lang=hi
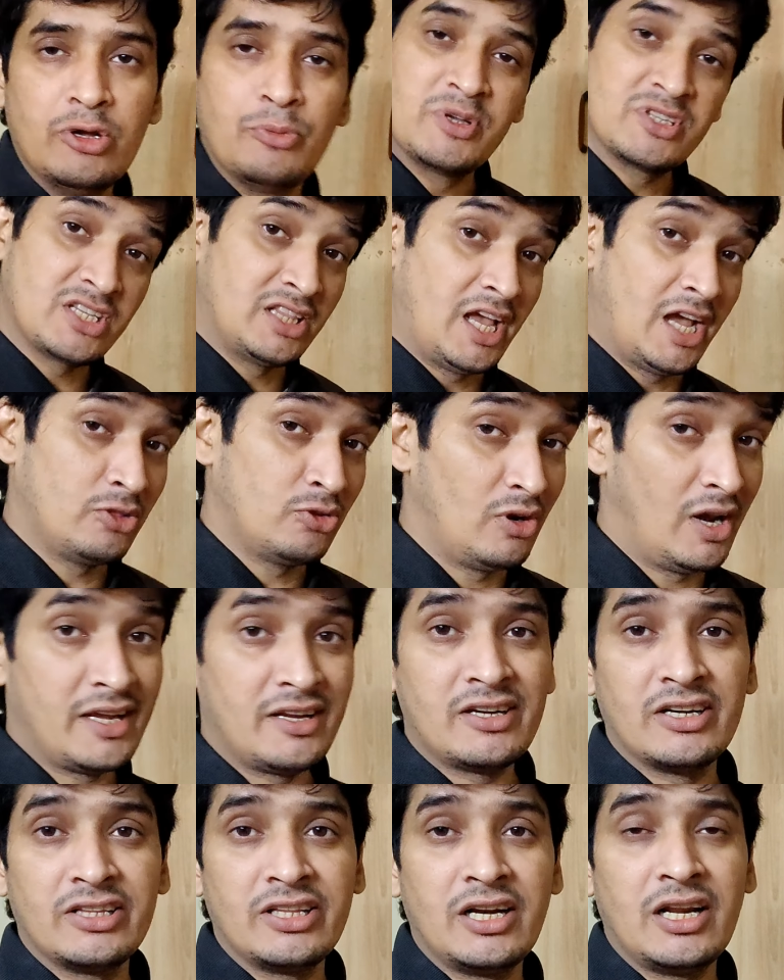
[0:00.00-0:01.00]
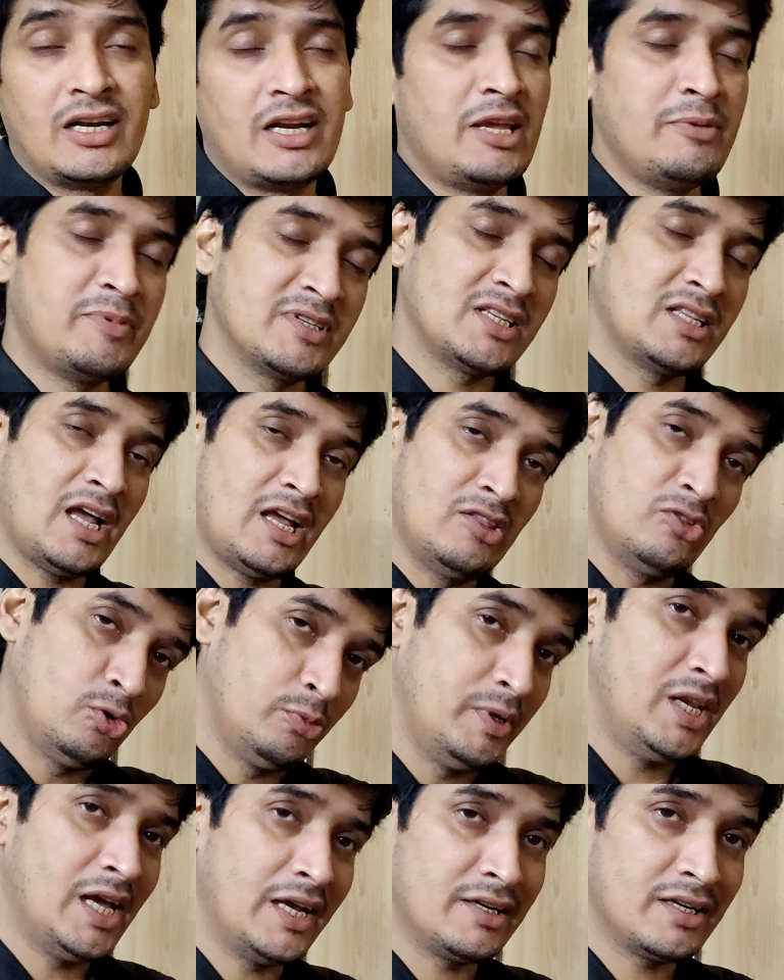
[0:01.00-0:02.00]
वीडियो पसंद आए तो लाइक कर देना नहीं पसंद आए
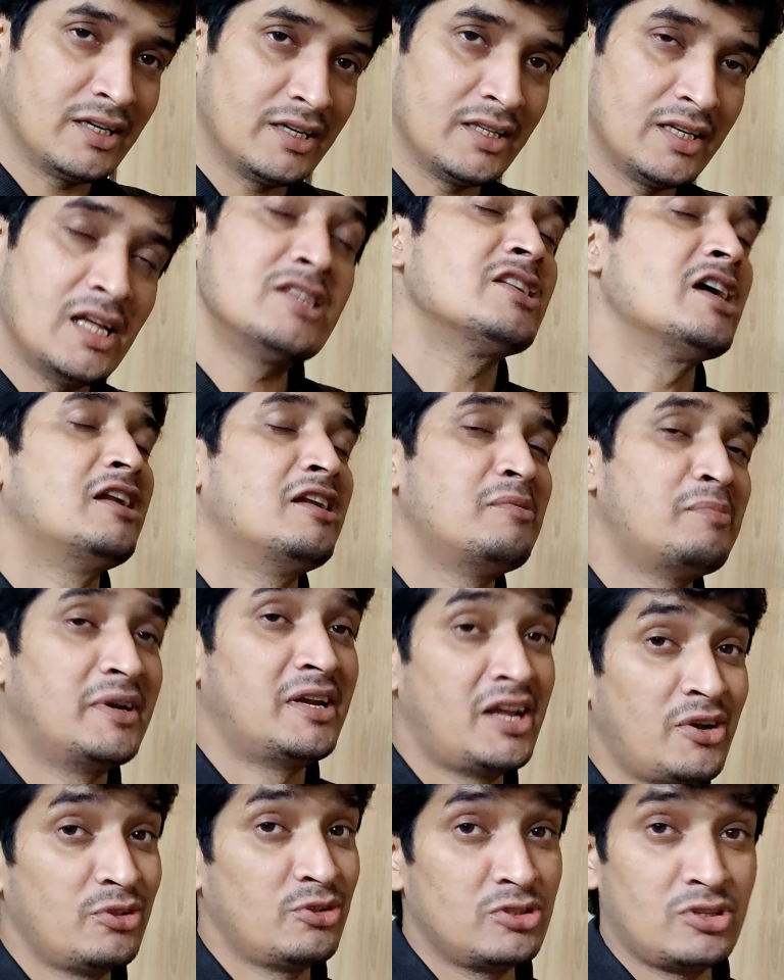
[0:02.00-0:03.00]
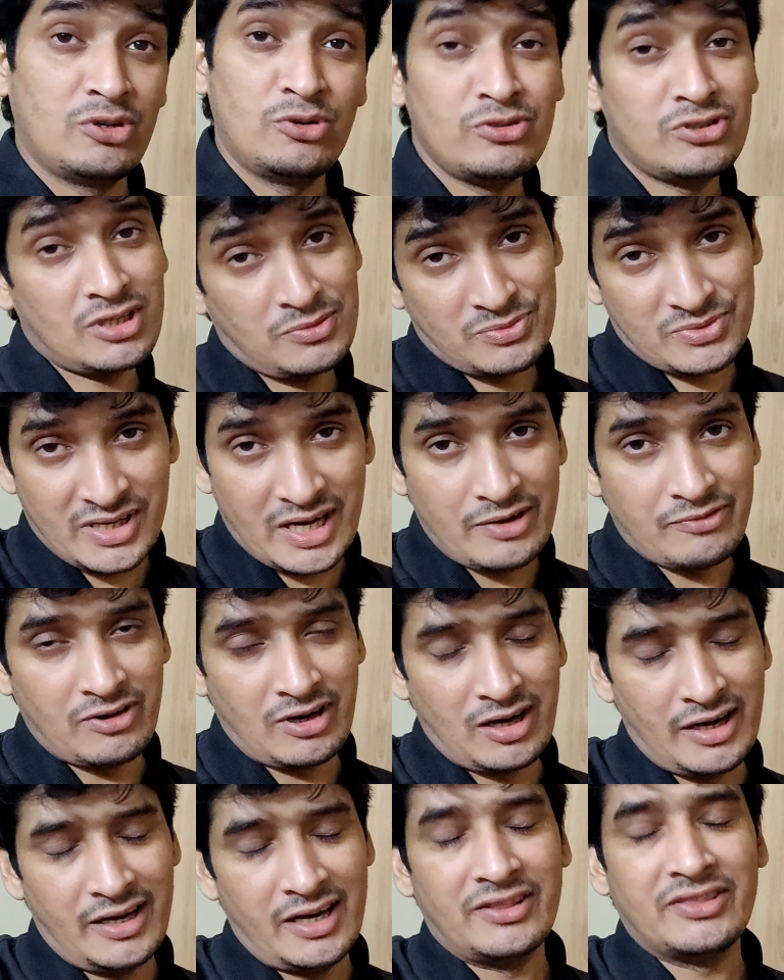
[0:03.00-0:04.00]
तो भी लाइक कर देना चैनल पर नहीं हो तो जरूर सब्सक्राइब
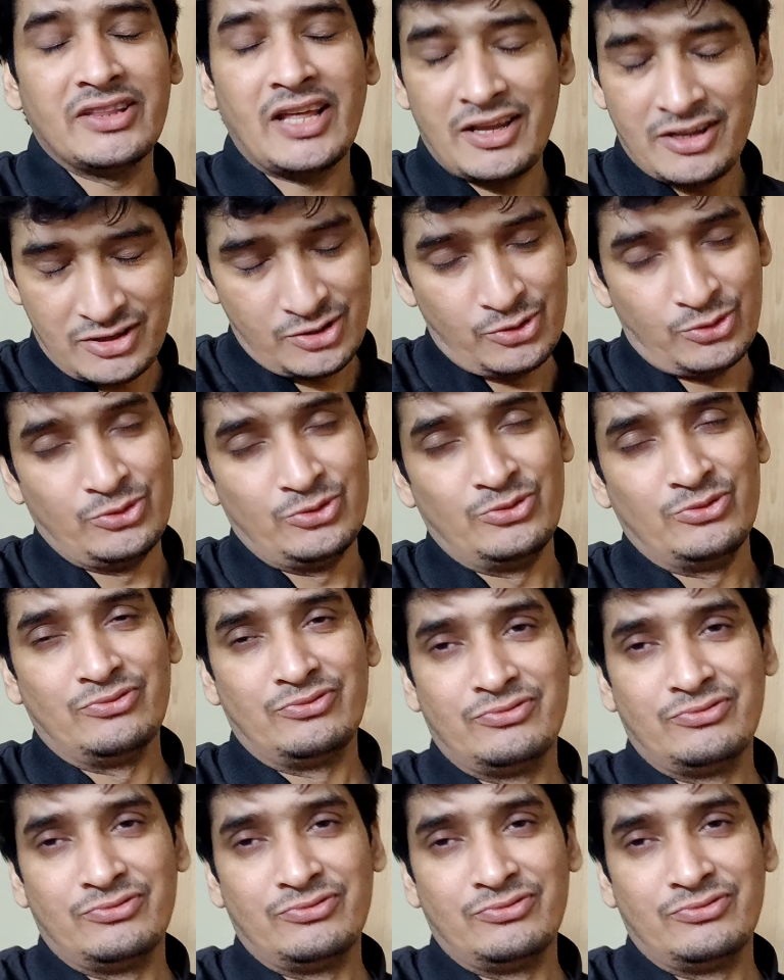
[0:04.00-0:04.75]
कर लेना थैंक यू